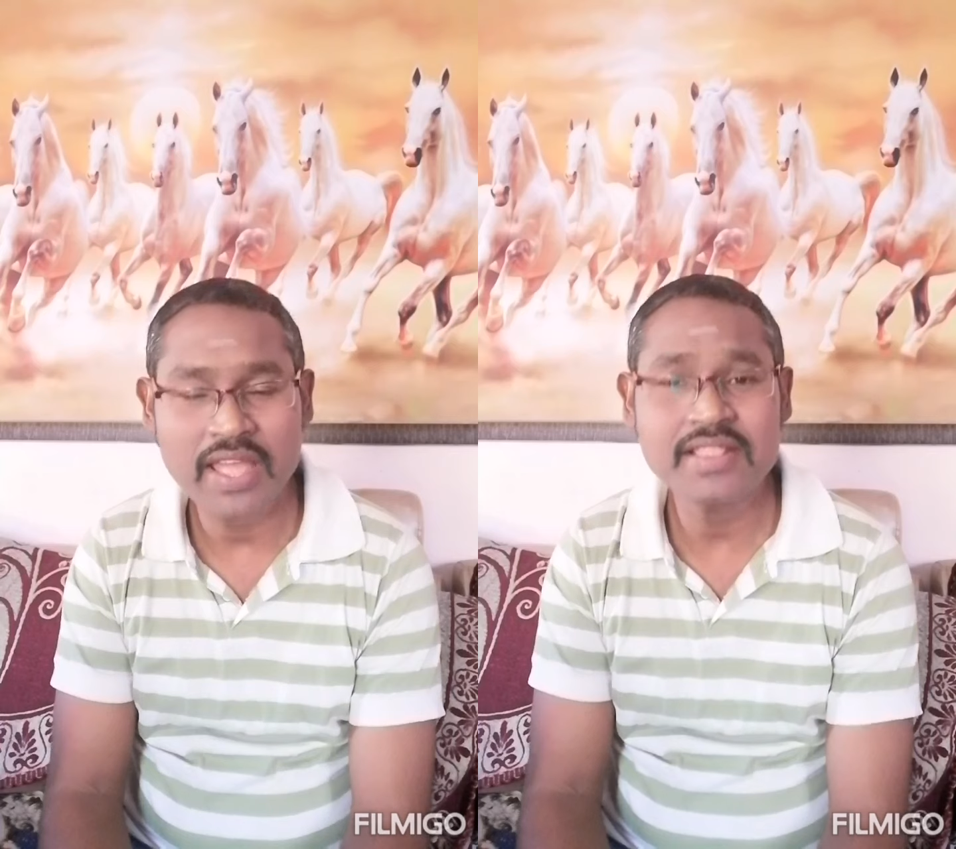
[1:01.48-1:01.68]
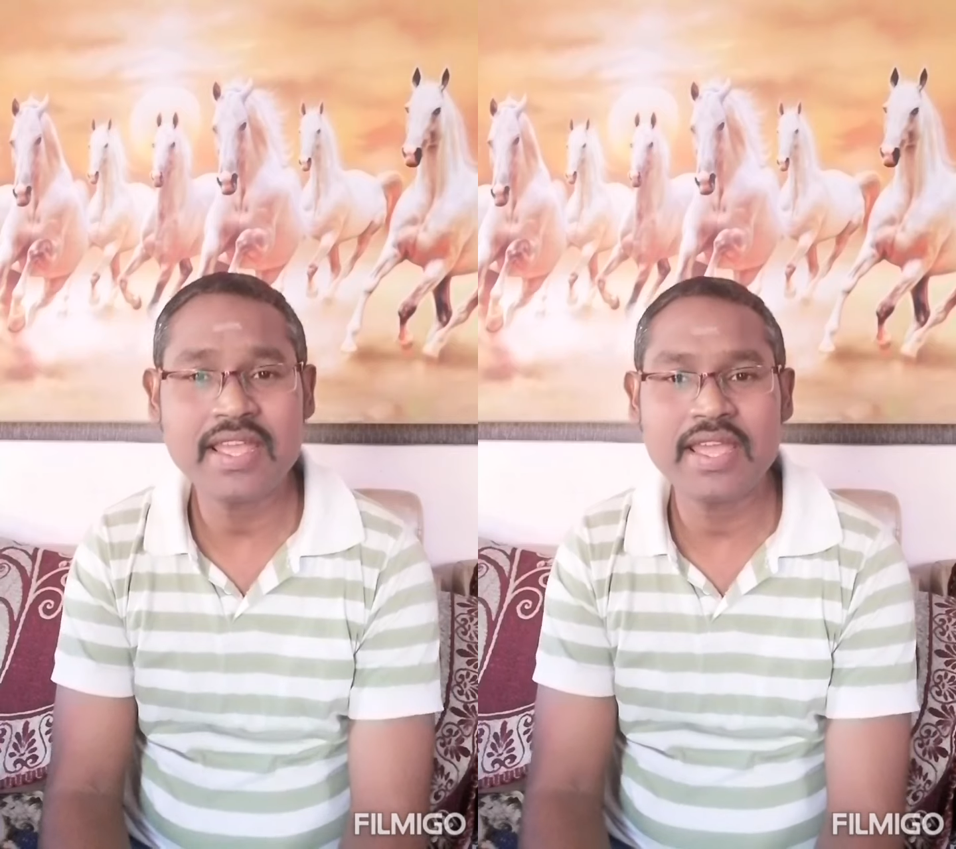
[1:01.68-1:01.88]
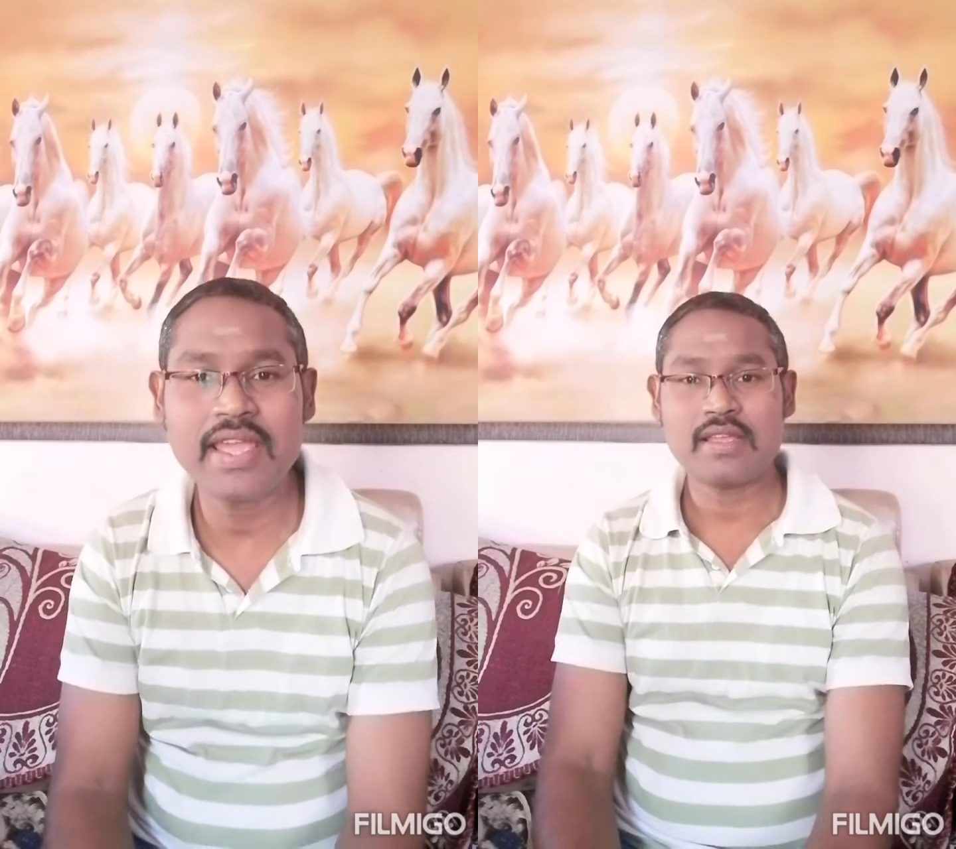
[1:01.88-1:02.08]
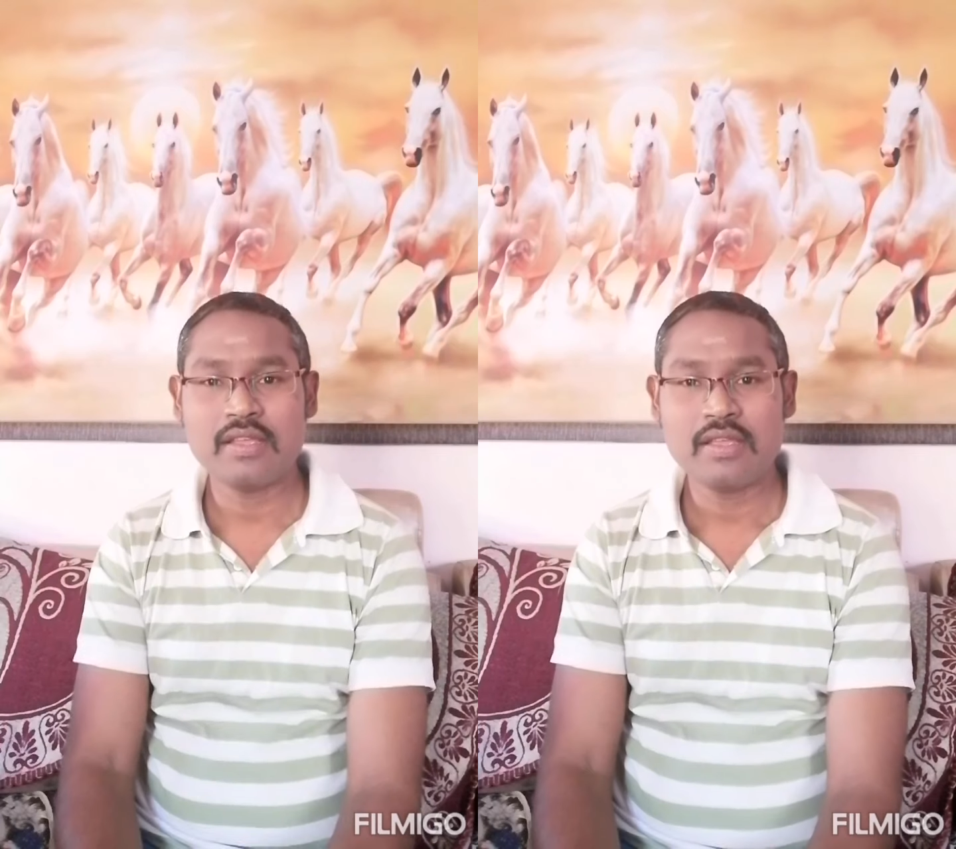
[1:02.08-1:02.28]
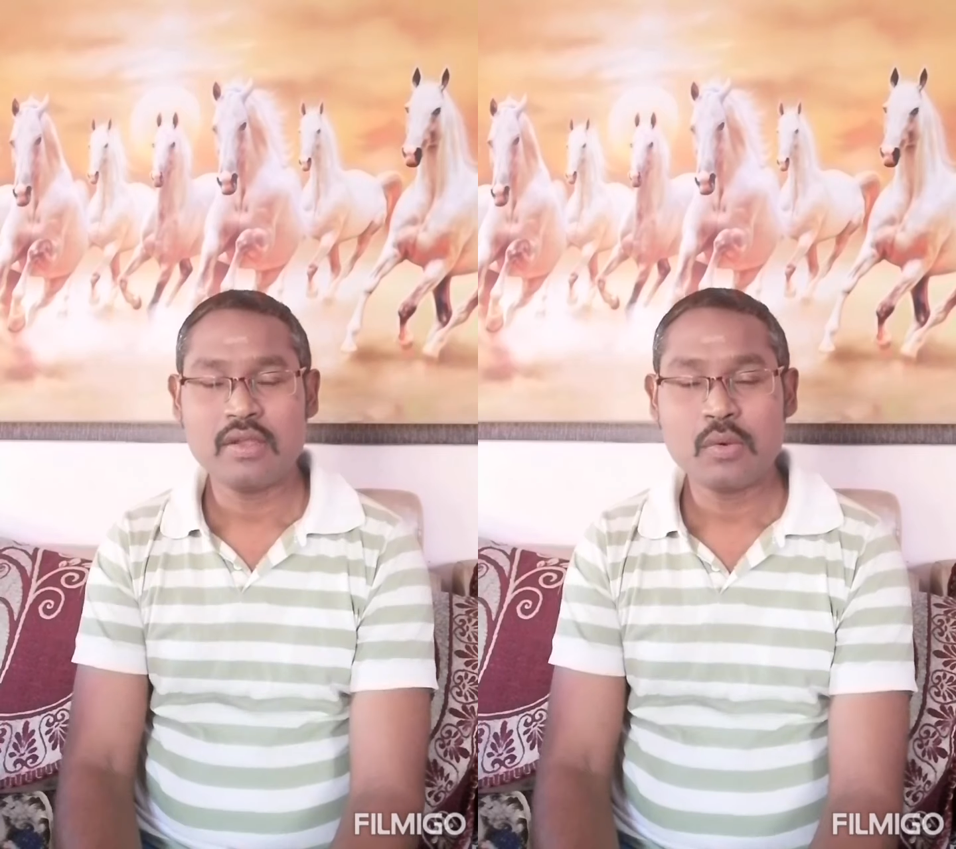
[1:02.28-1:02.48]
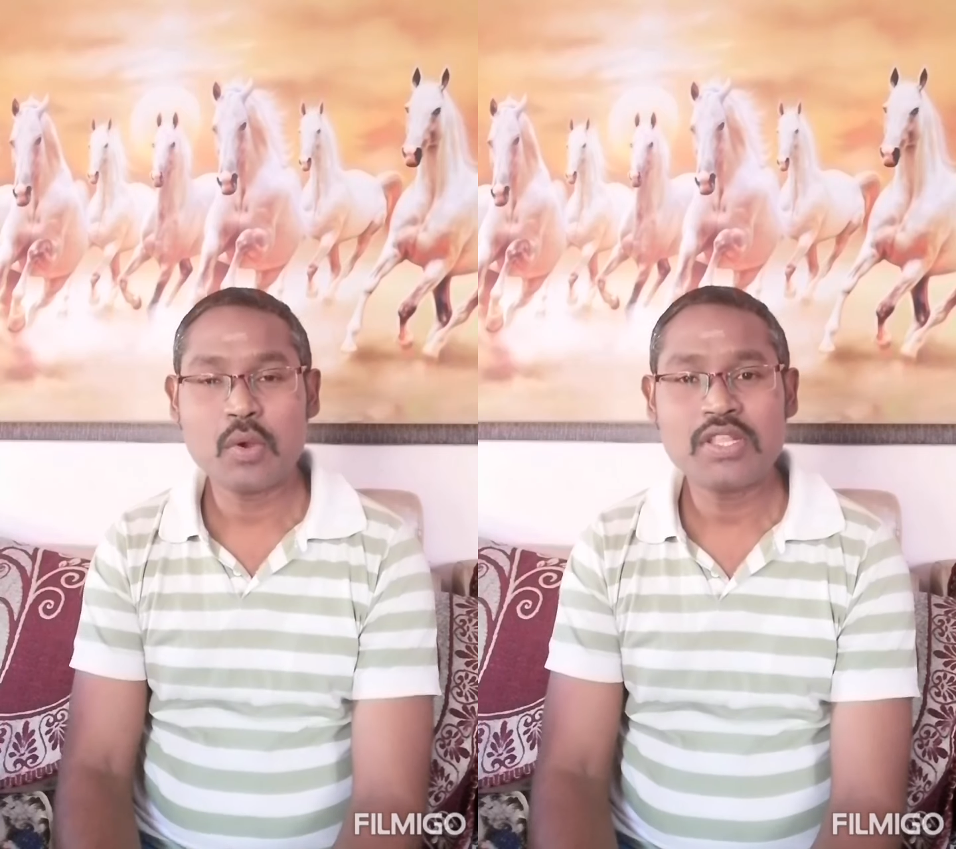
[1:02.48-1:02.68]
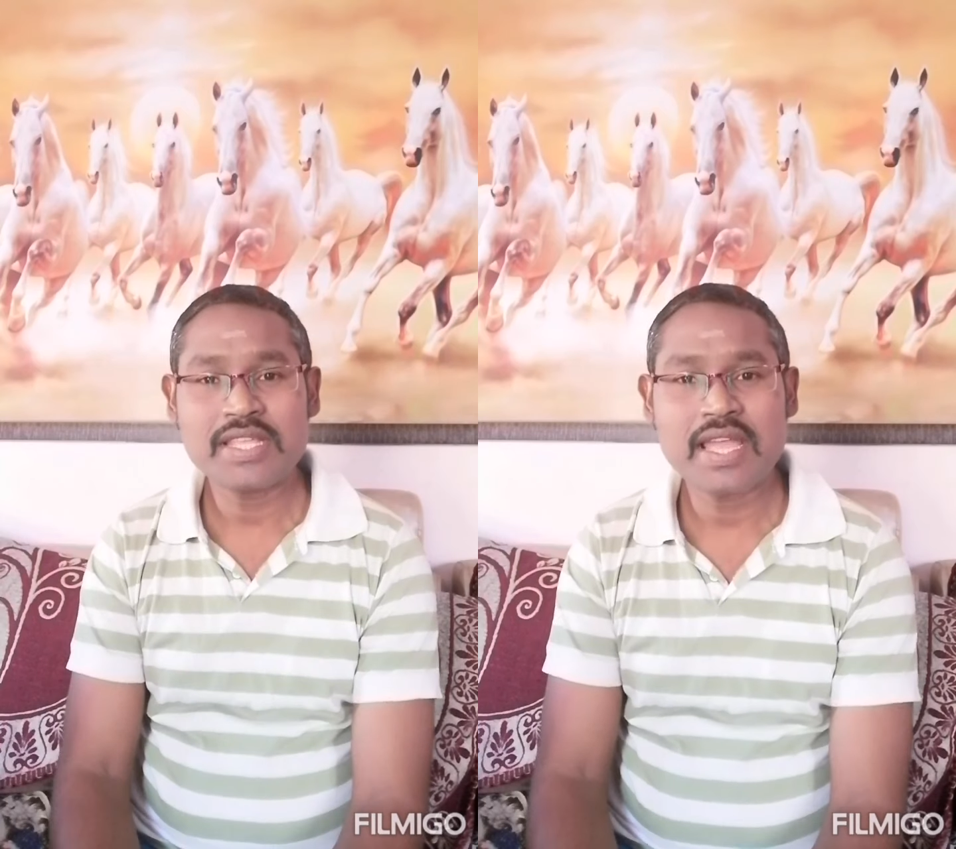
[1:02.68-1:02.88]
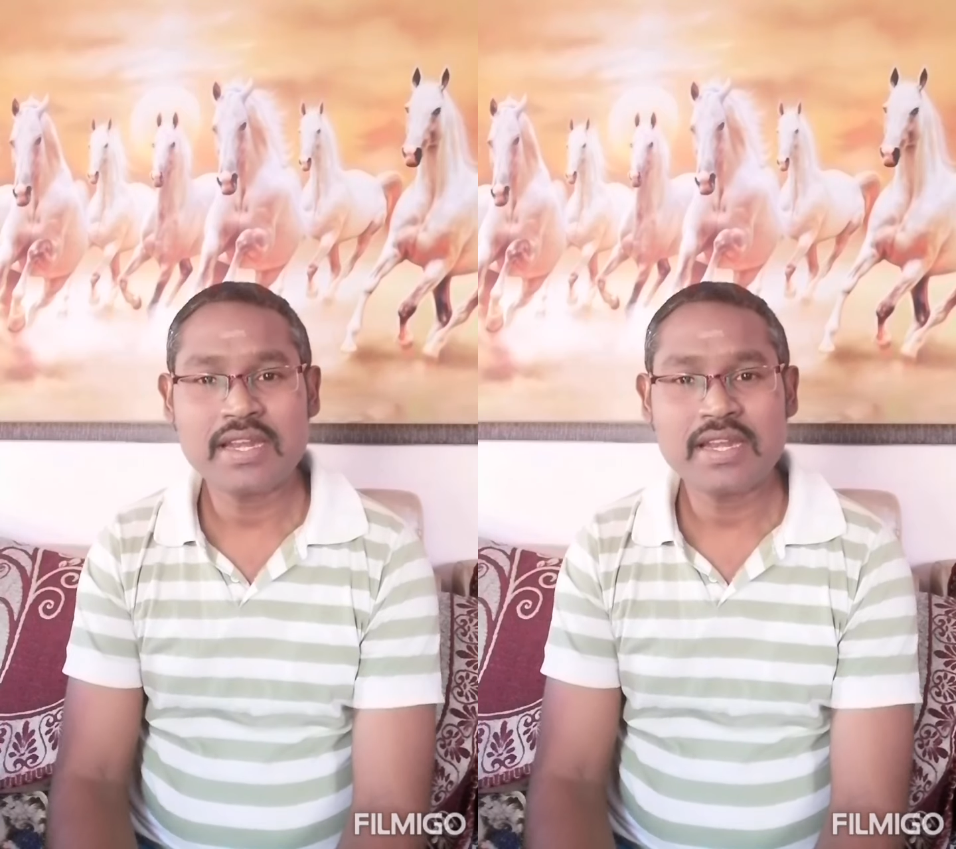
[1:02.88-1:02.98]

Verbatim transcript: అయితే కోతి